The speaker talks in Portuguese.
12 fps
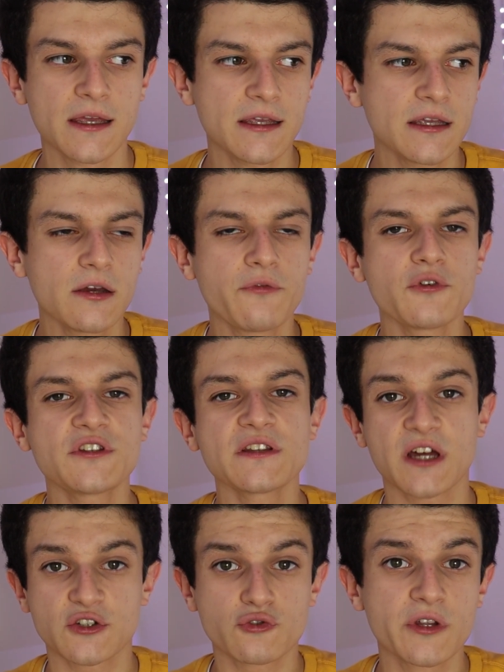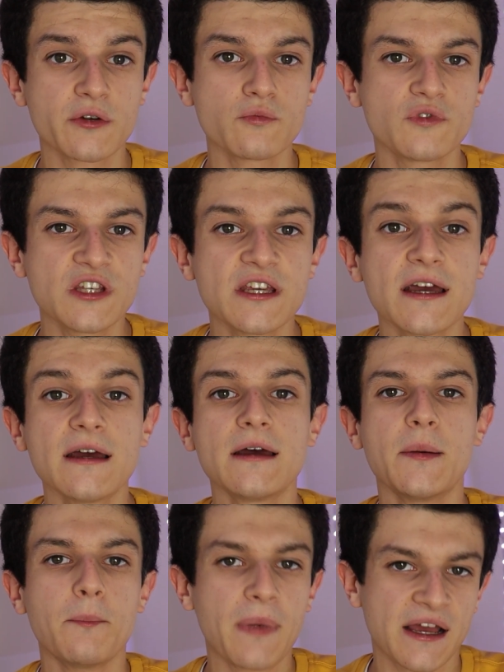e eu vou tentar escolher um dia
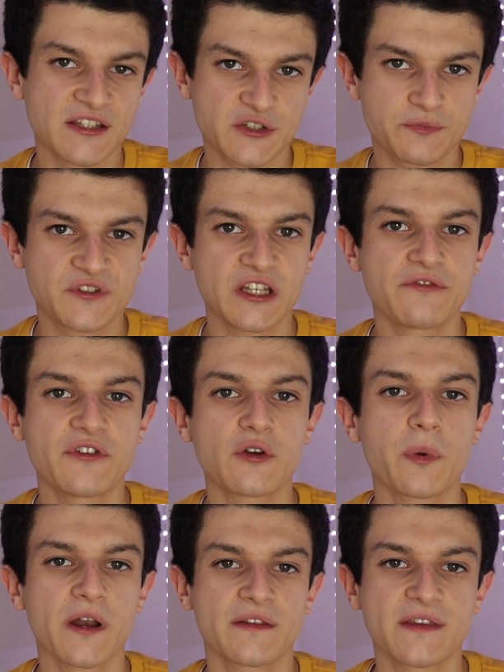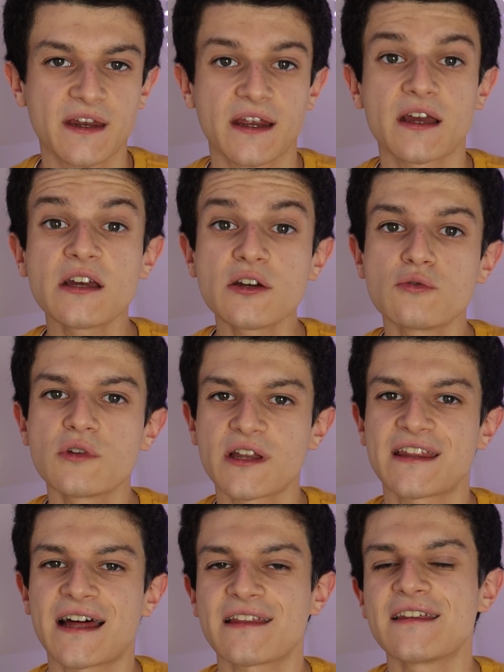mais específico para terem
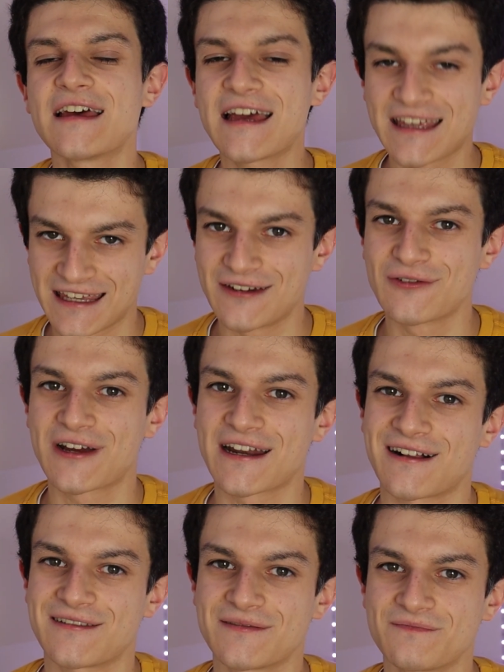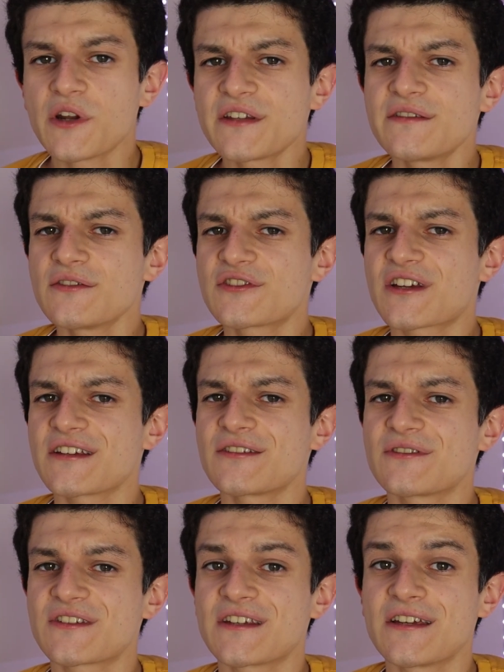regularidade aqui no canal. Por isso não se
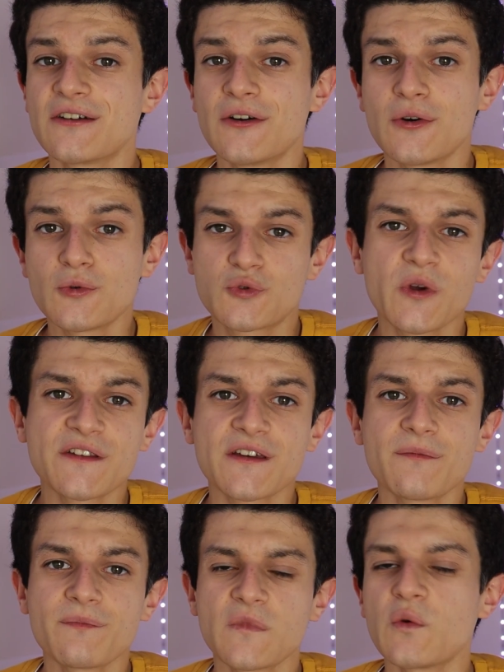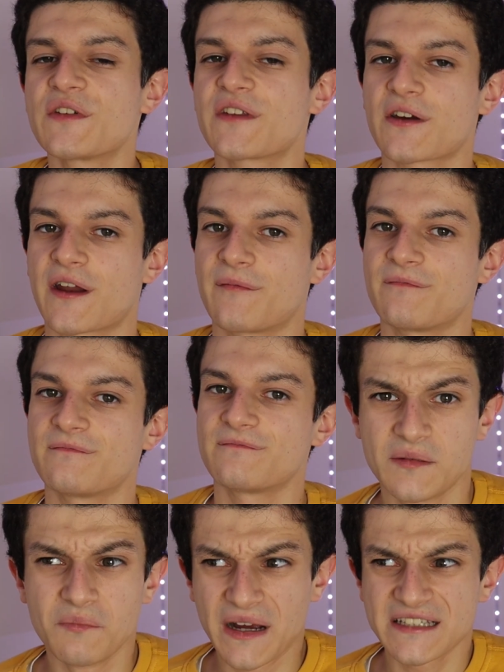esqueçam de seguir o Twitter e o Instagram.
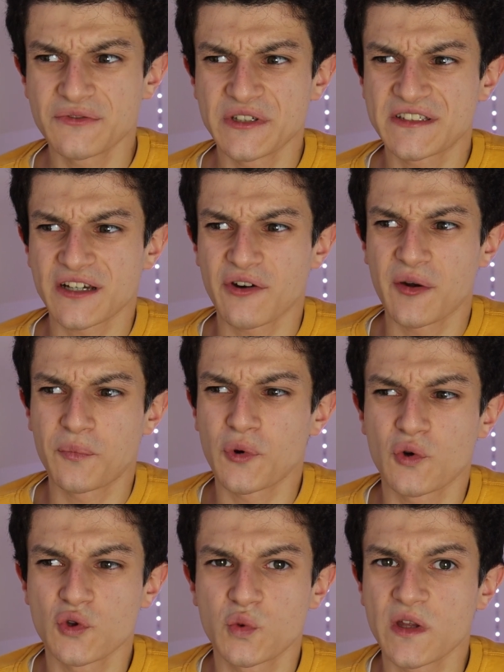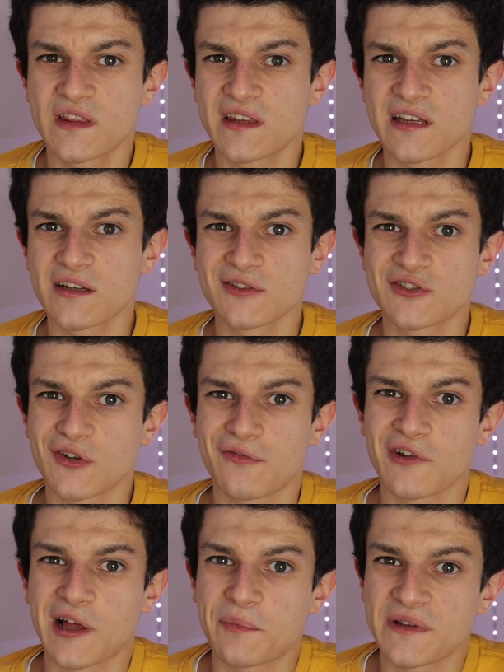Mais o Instagram porque o Twitter eu só
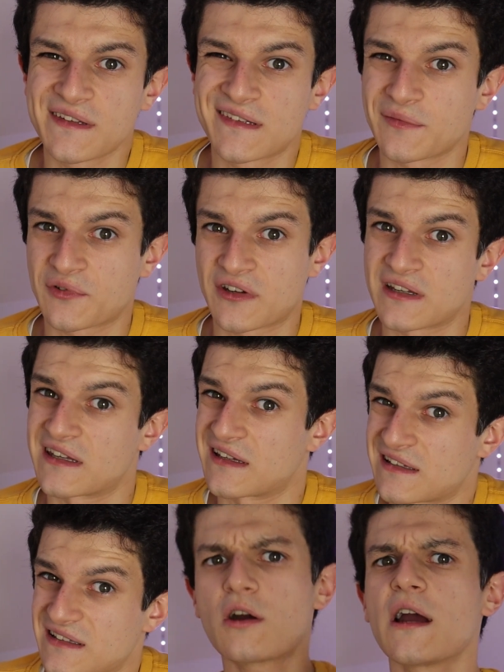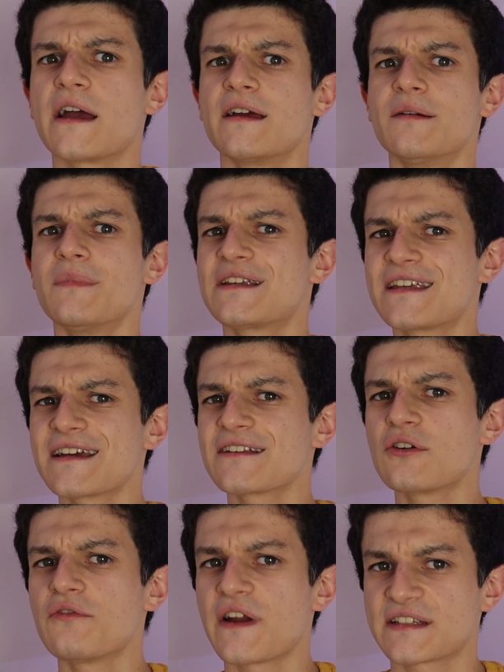vou lá para dizer porcaria. Ok, mas chega
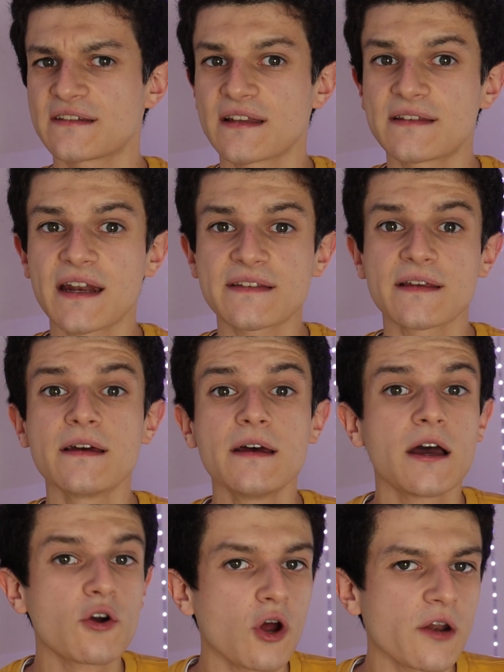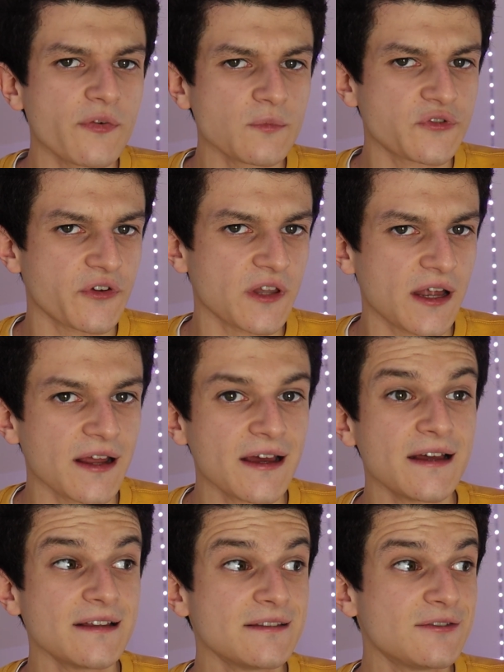de conversa da treta, agora vamos falar
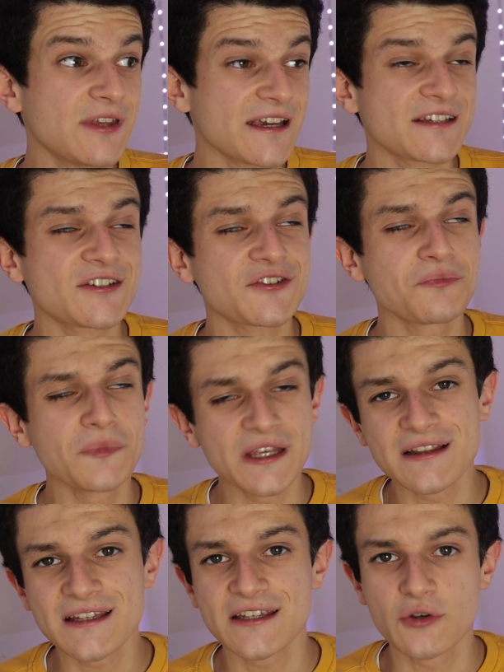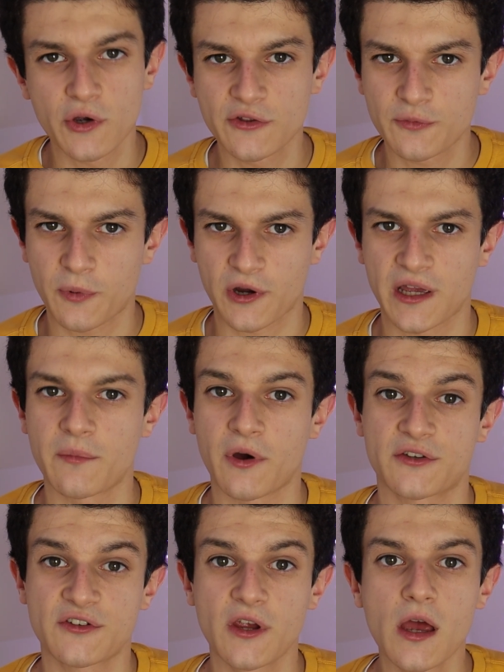destes 1008
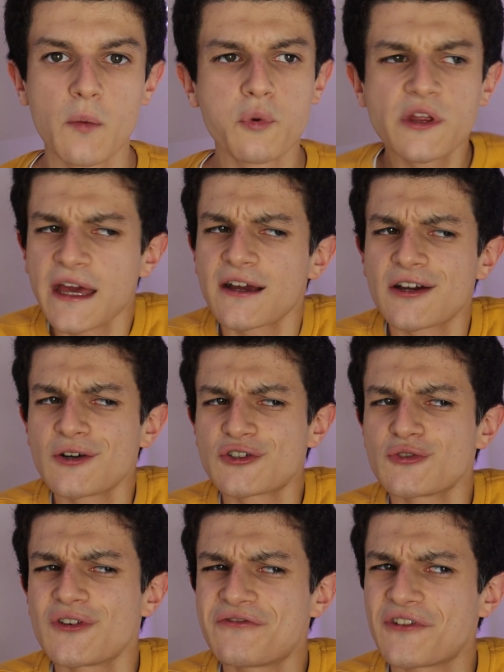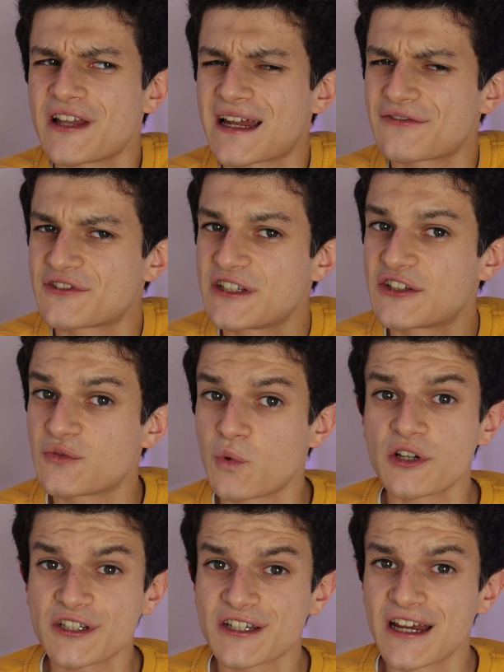Pokémons. Porquê é que eu estou a falar-vos disto
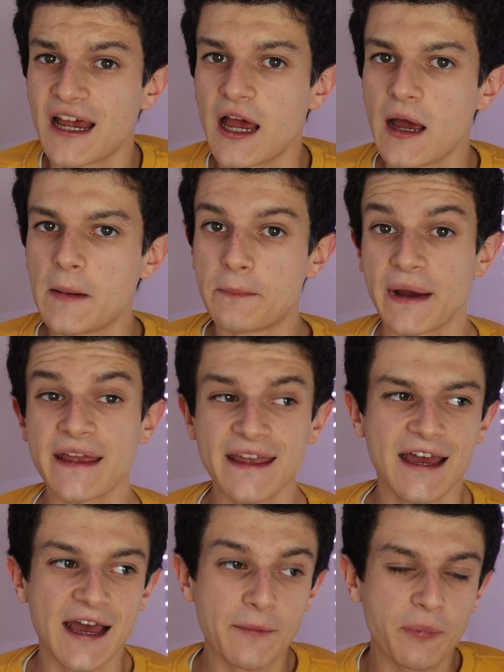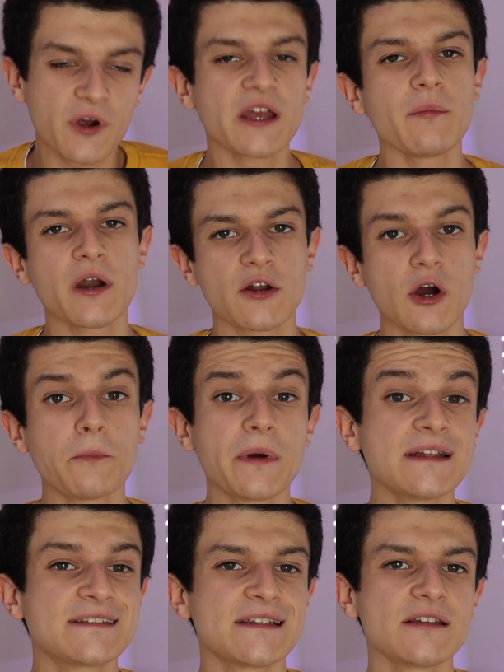hoje? Bem, a Pokémon
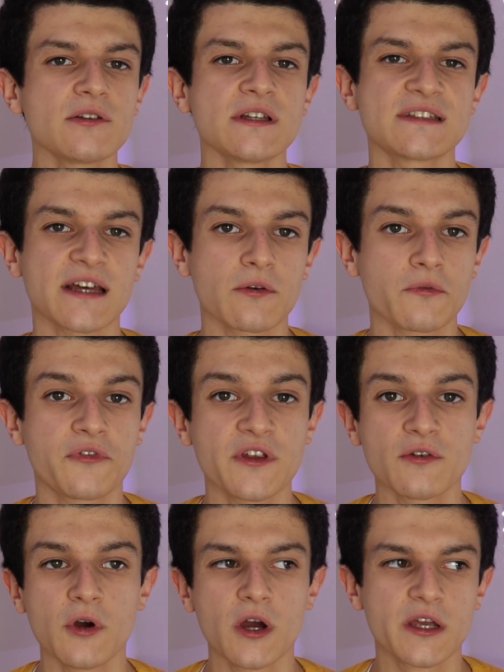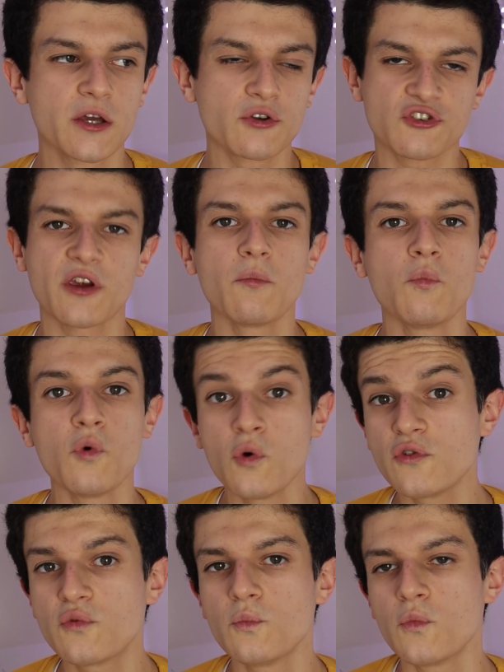Company decidiu lançar um vídeo que eu achei
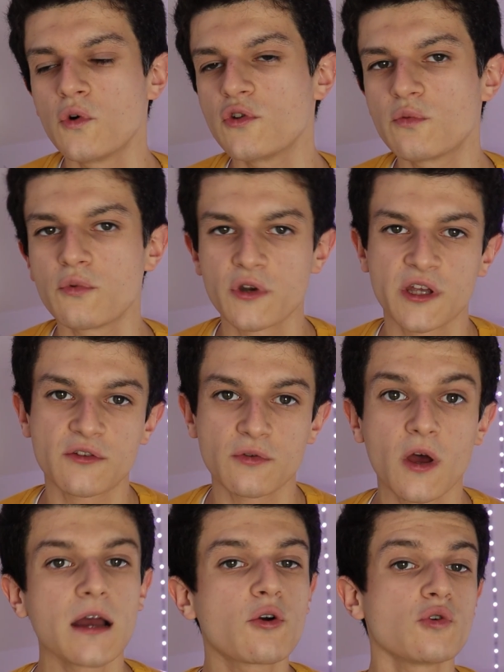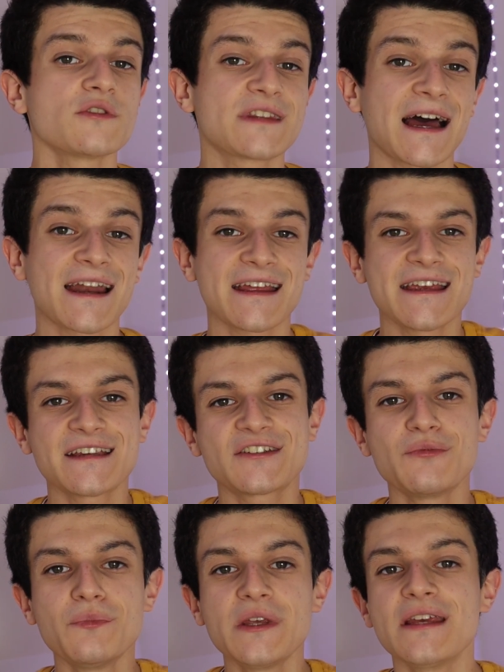muito, muito bonito a contar
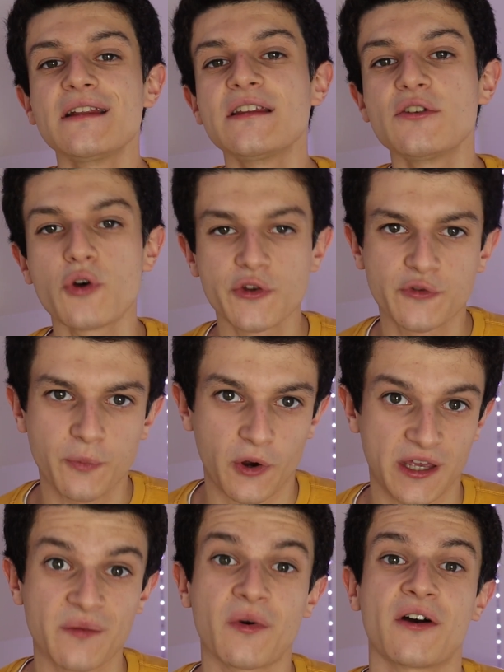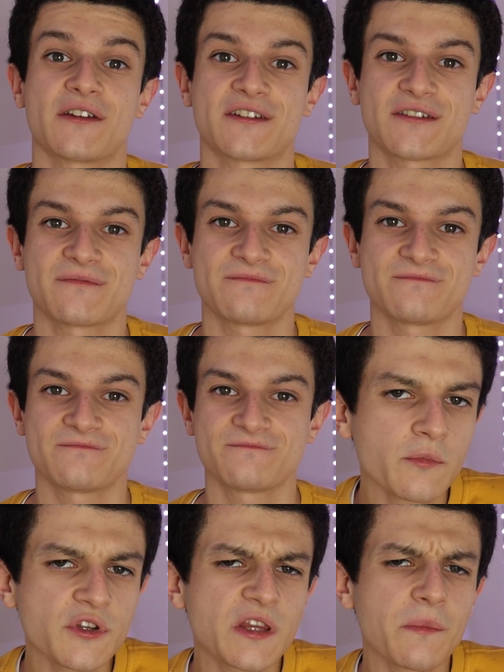estes 1008 Pokémons. Eu
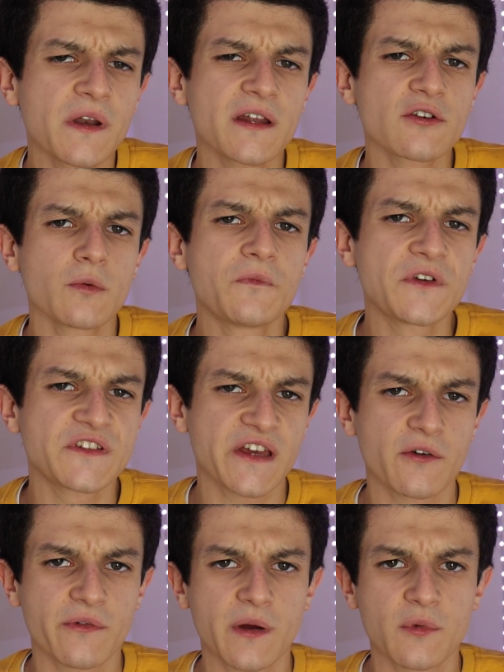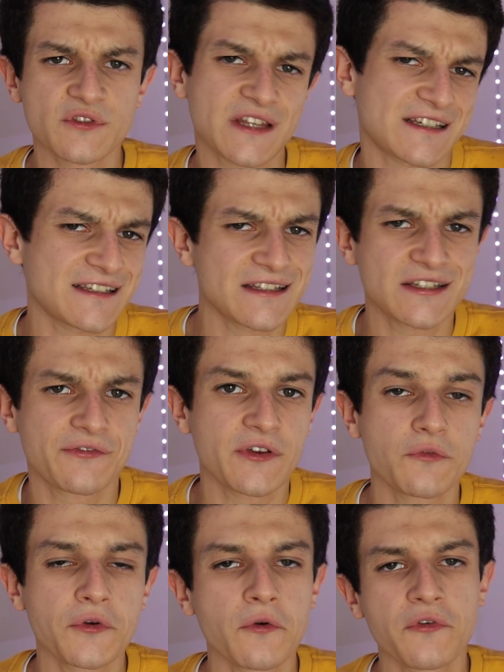gostei muito da maneira como fizeram a montagem deste
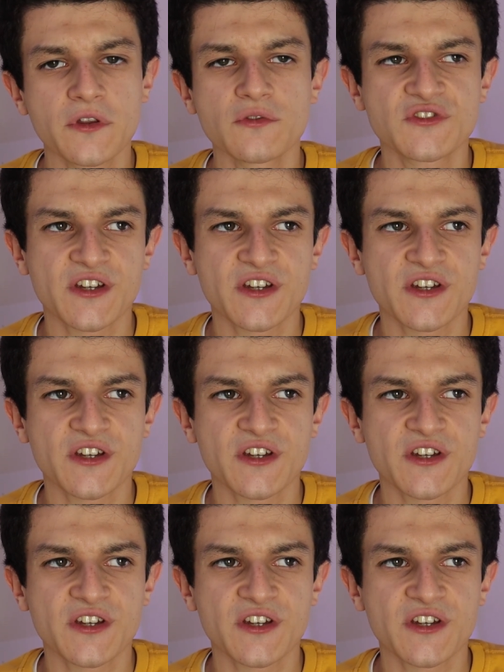vídeo, foi um vídeo de